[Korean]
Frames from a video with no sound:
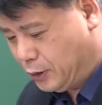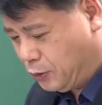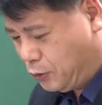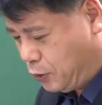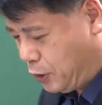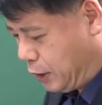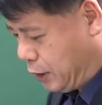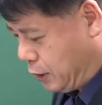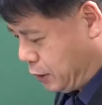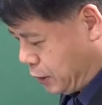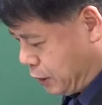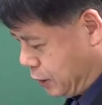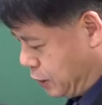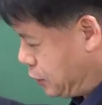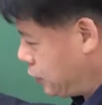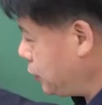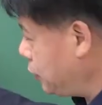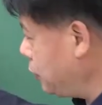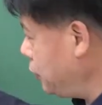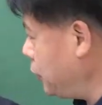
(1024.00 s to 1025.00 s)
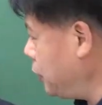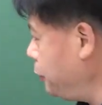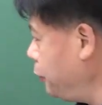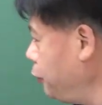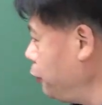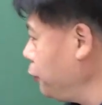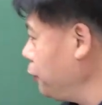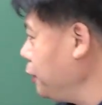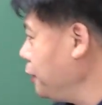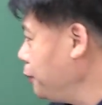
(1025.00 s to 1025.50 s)
이게 이제
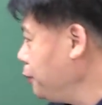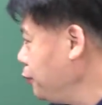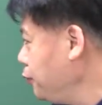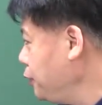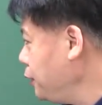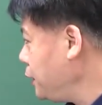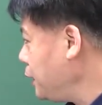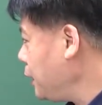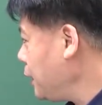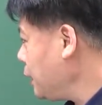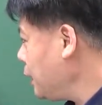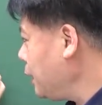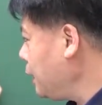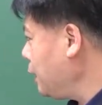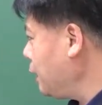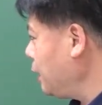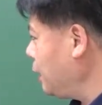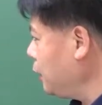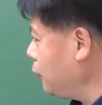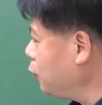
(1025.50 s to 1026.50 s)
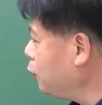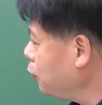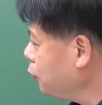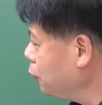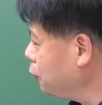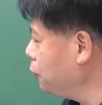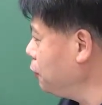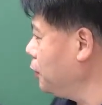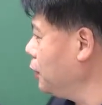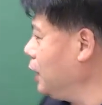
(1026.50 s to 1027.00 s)
2016년 문제가 이런
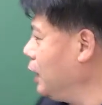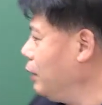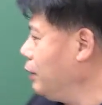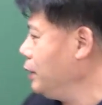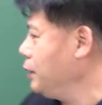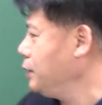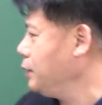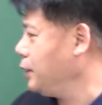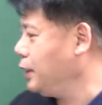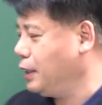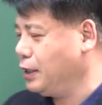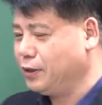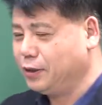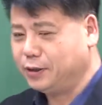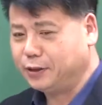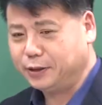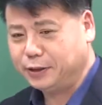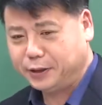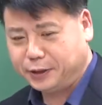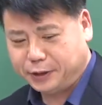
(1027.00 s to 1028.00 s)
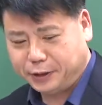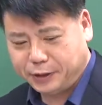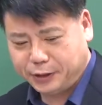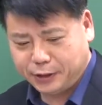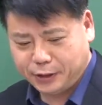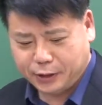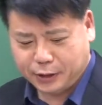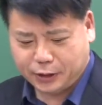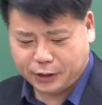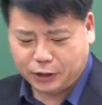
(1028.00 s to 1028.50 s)
것들이 나왔어요.
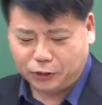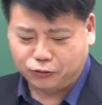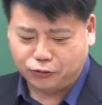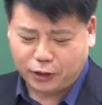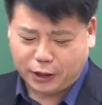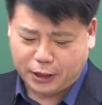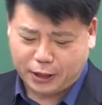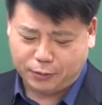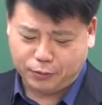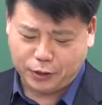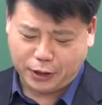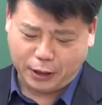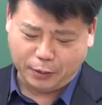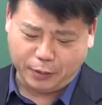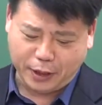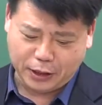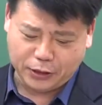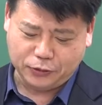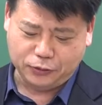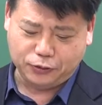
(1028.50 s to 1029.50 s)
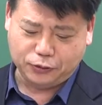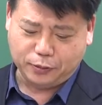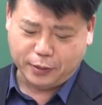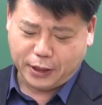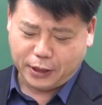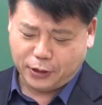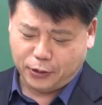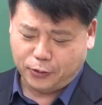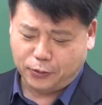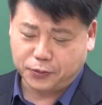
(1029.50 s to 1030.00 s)
실수 안 하면 다 맞출
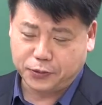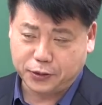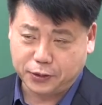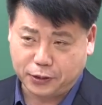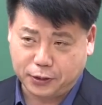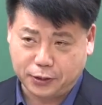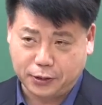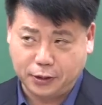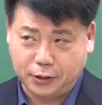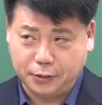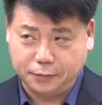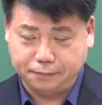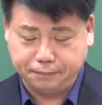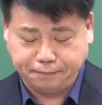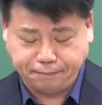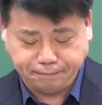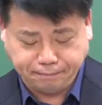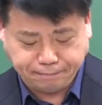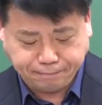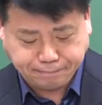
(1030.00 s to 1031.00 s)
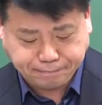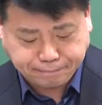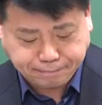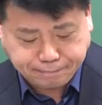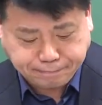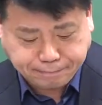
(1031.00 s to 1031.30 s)
수밖에 없어. 음.